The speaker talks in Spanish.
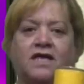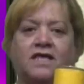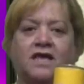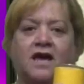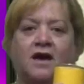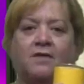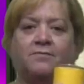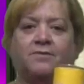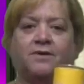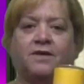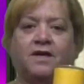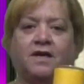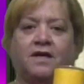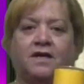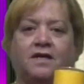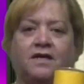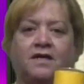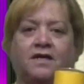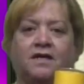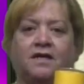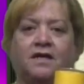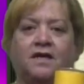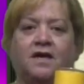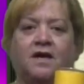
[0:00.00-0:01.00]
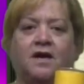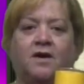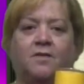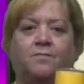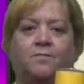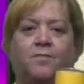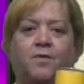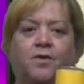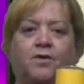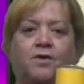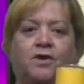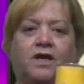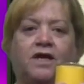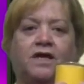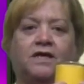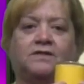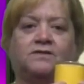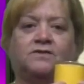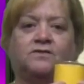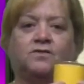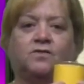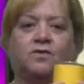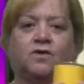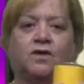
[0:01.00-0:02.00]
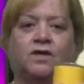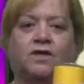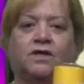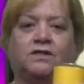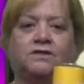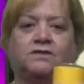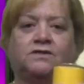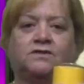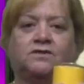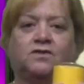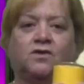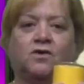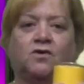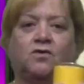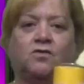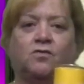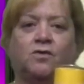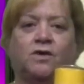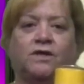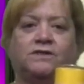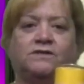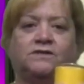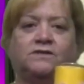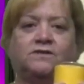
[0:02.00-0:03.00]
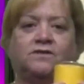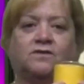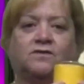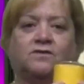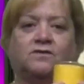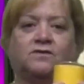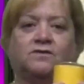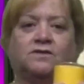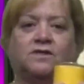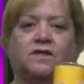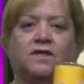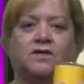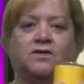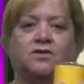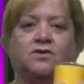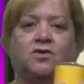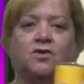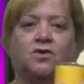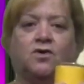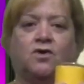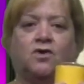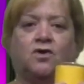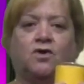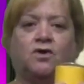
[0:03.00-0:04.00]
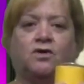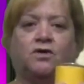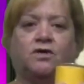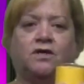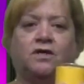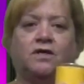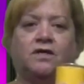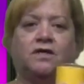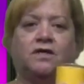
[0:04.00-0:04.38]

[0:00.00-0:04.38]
ya viene. Por Jesucristo nuestro Señor.